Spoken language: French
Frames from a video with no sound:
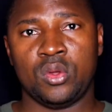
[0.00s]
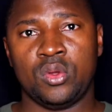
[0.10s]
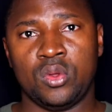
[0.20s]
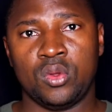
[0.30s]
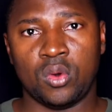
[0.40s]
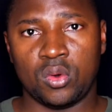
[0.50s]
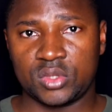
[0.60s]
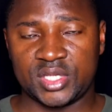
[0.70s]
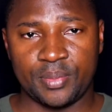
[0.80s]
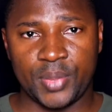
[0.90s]
euh, on
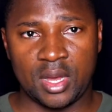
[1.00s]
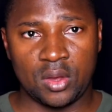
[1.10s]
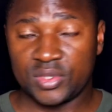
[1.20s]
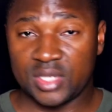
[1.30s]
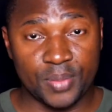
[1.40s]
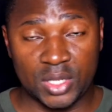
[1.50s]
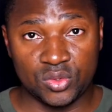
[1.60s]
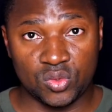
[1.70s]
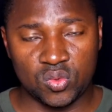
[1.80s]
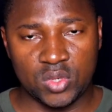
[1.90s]
ne sait pas, on sait pas du tout